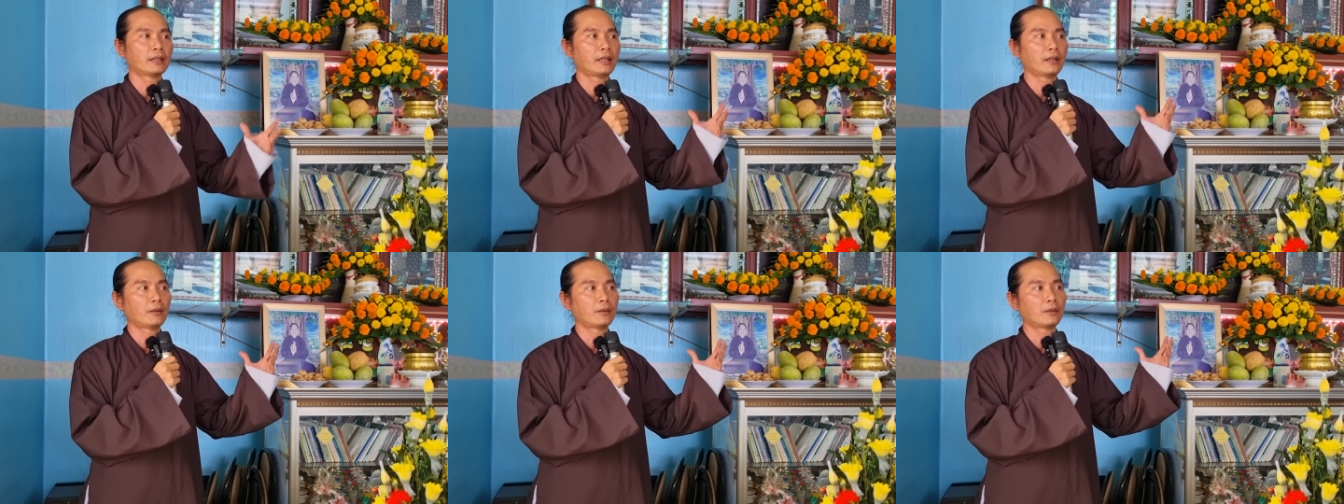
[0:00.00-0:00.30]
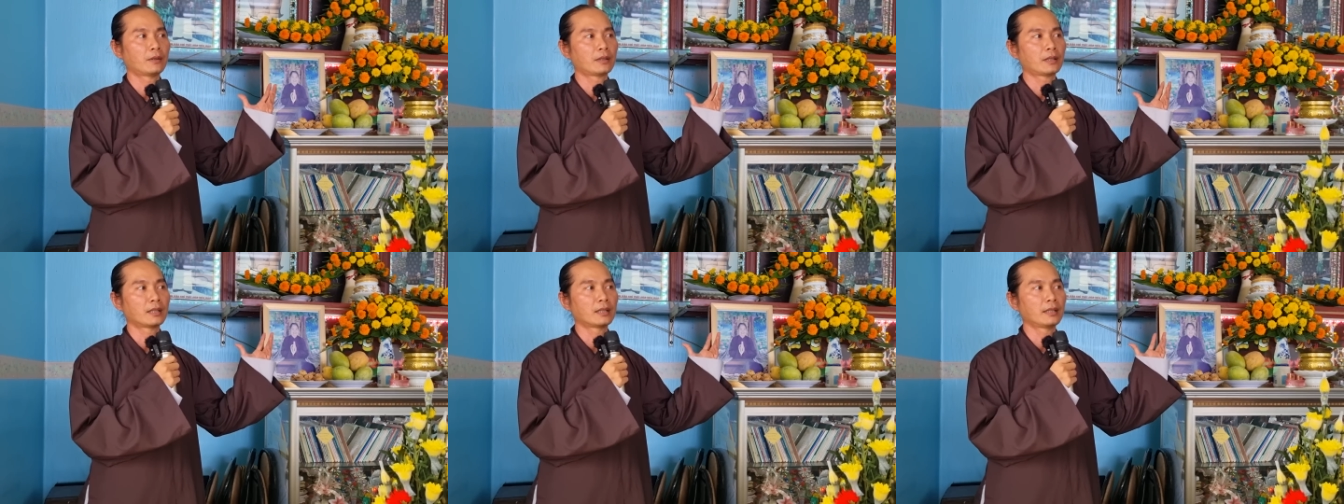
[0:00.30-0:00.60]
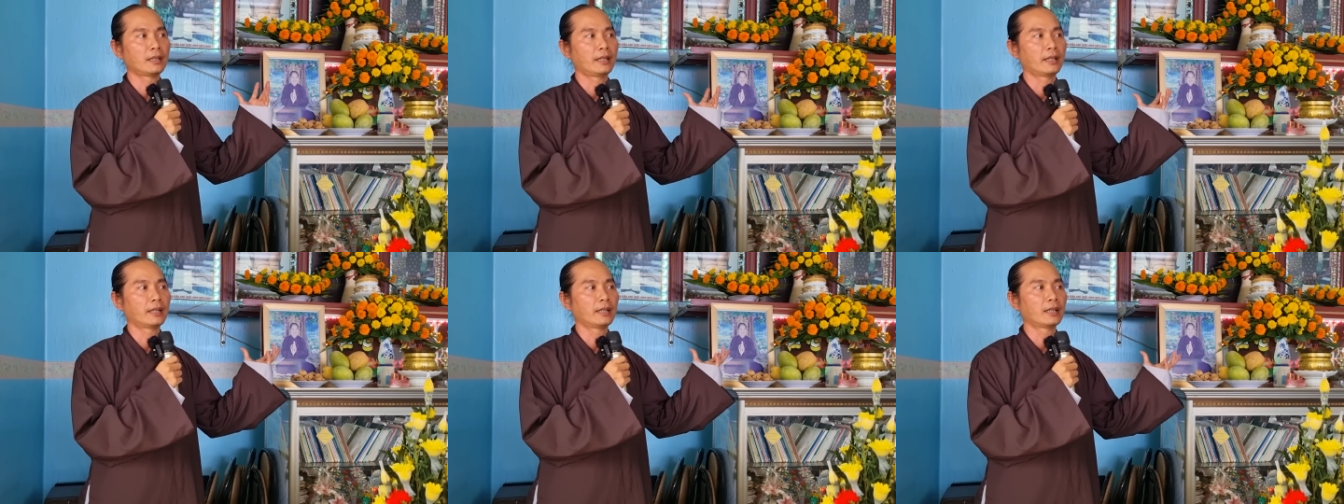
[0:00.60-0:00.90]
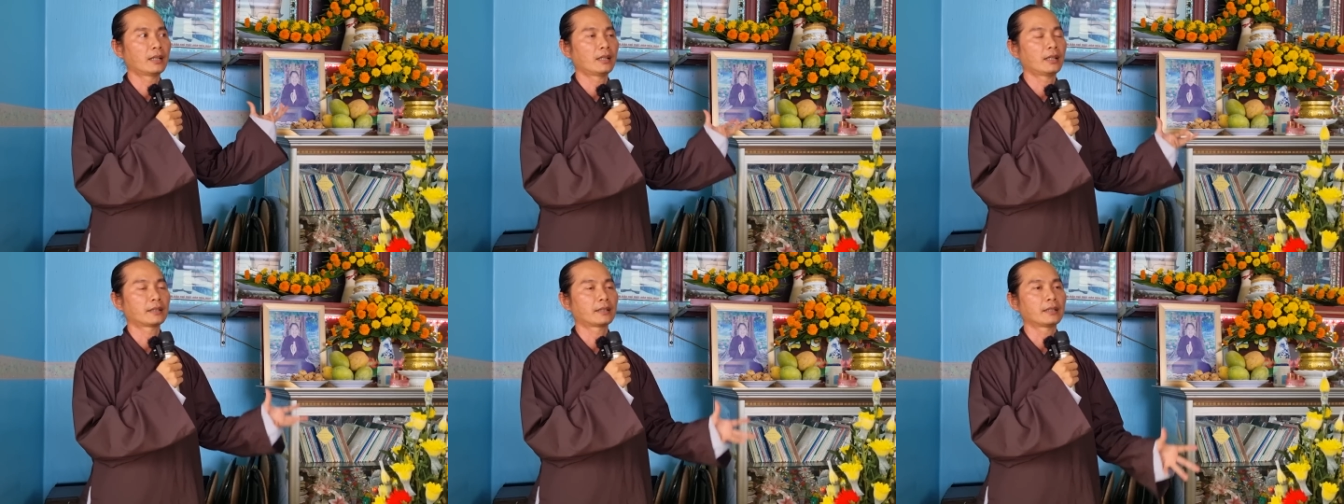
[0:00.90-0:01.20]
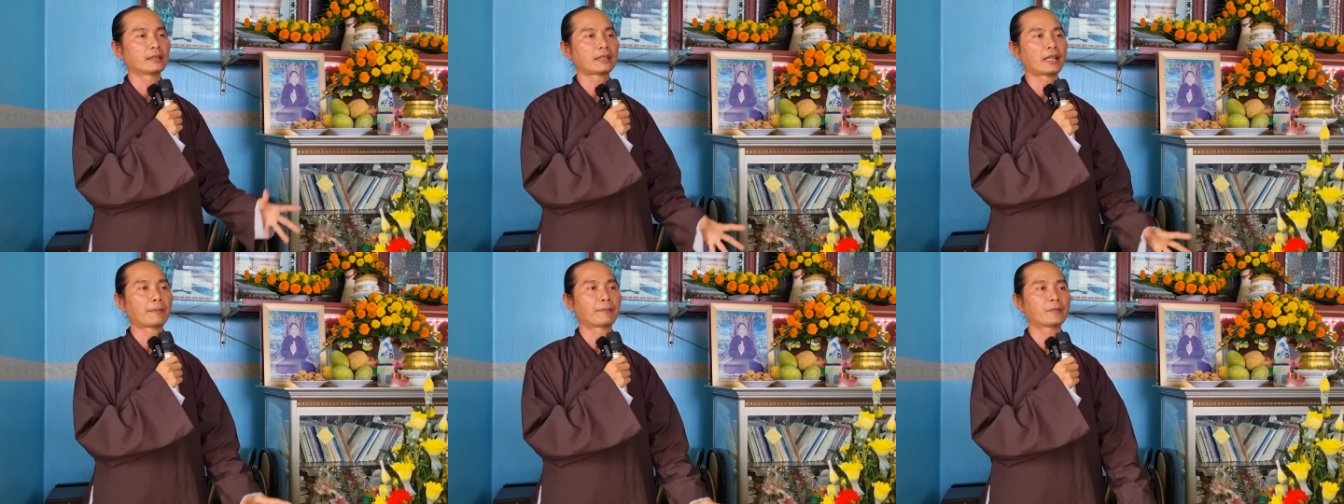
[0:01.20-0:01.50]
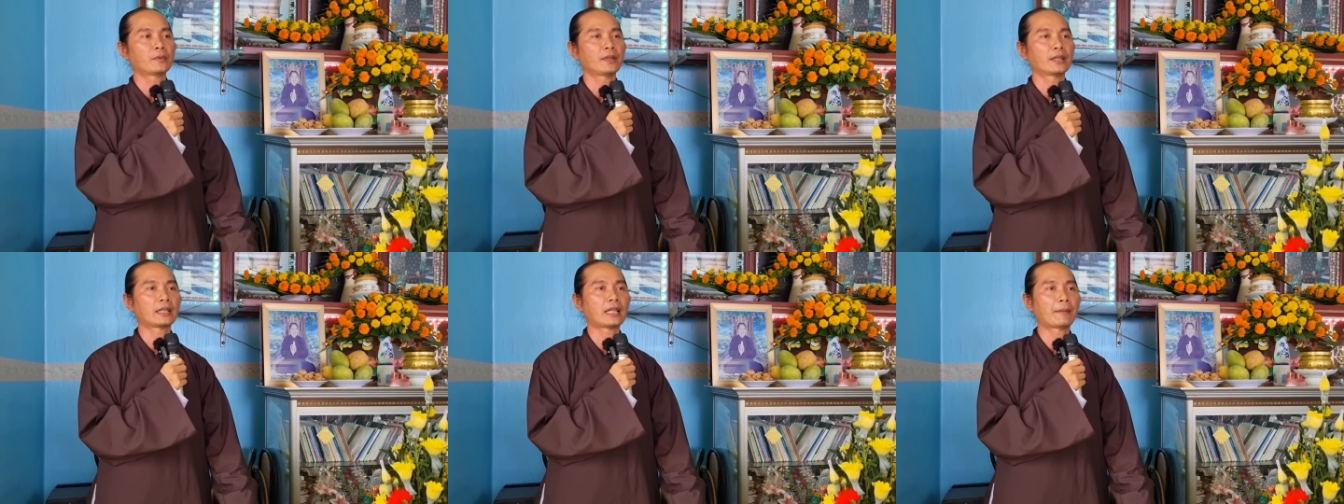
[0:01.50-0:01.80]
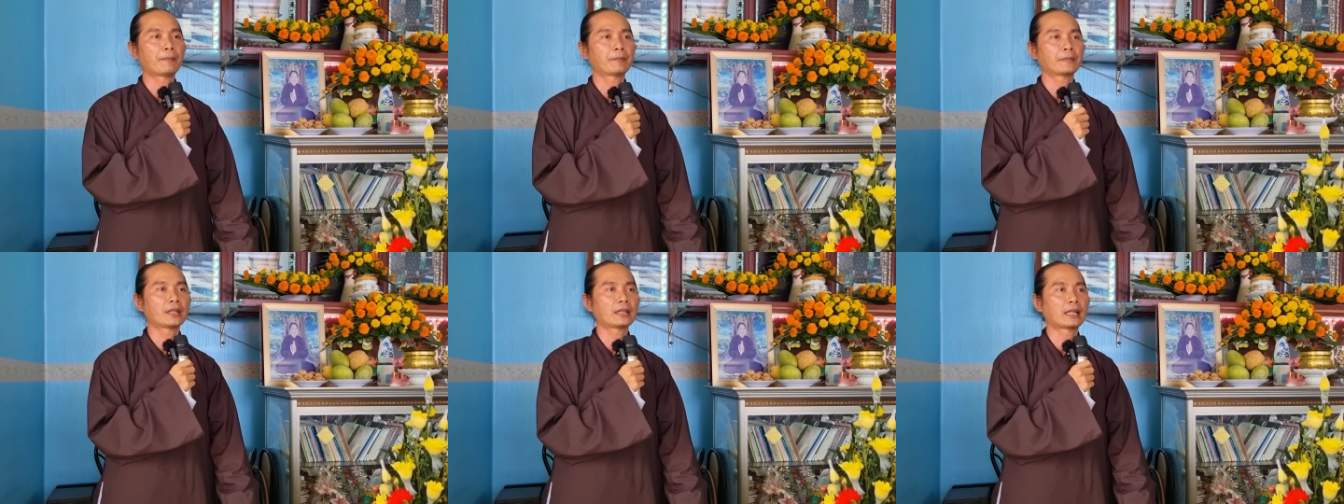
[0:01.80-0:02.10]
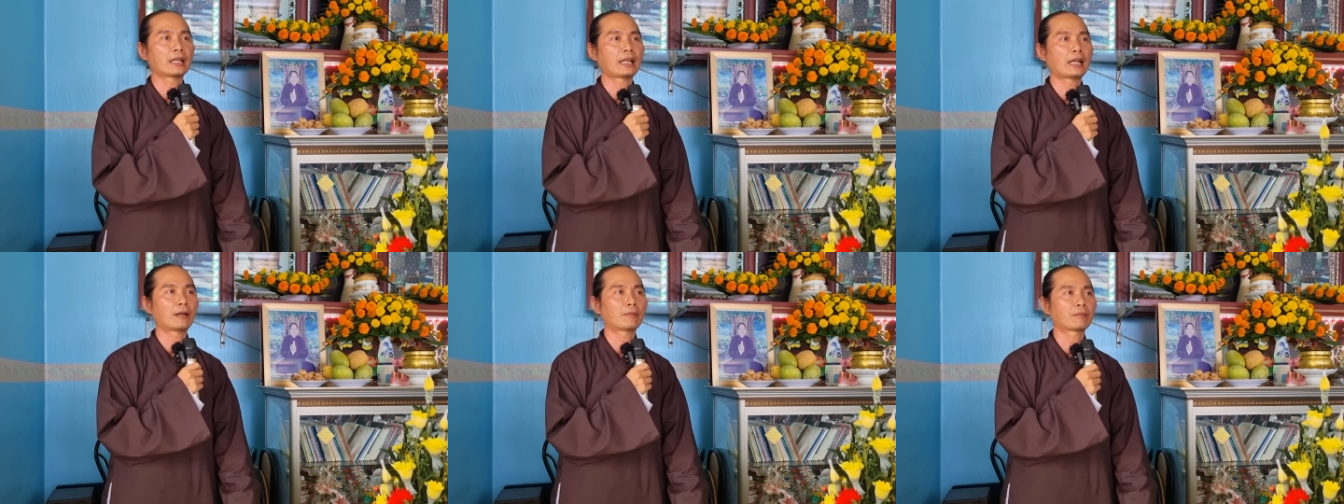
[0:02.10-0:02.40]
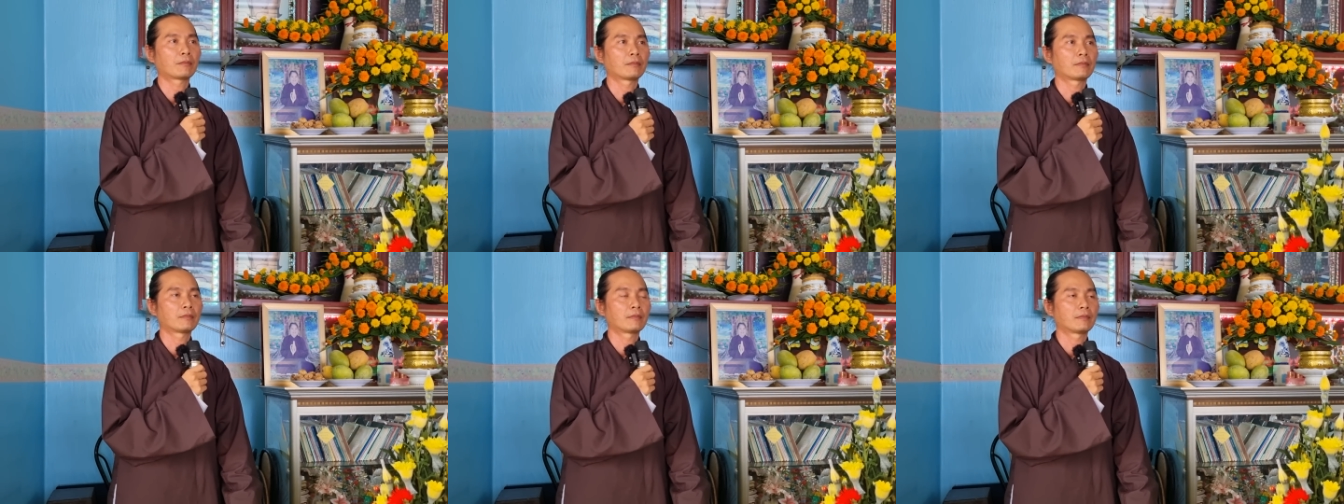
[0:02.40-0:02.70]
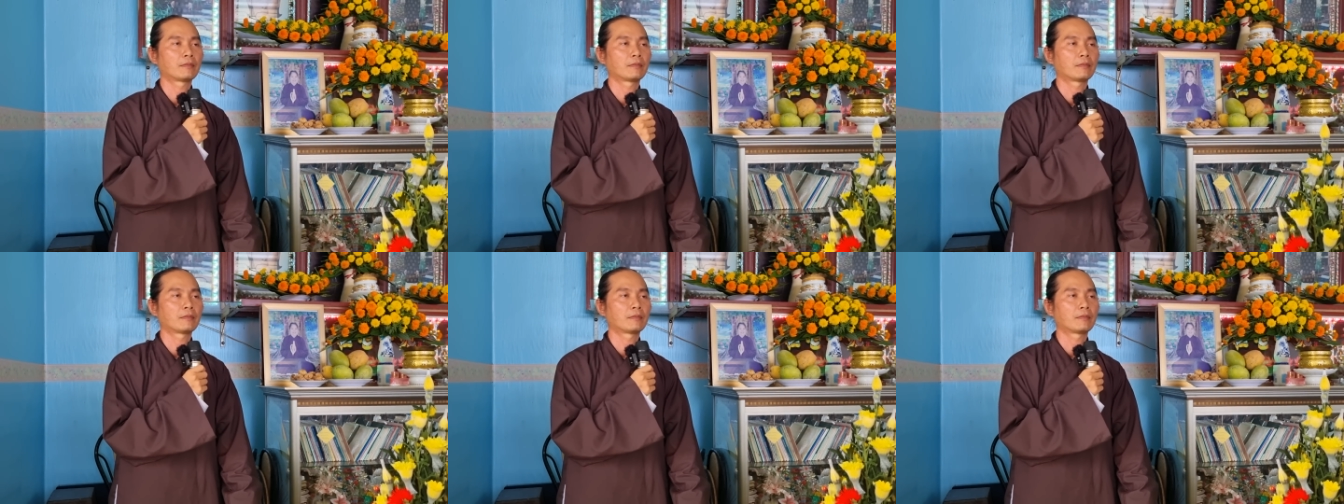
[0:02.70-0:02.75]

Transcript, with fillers: theo kinh điển gọi là chữ tâm, tâm tức là lòng.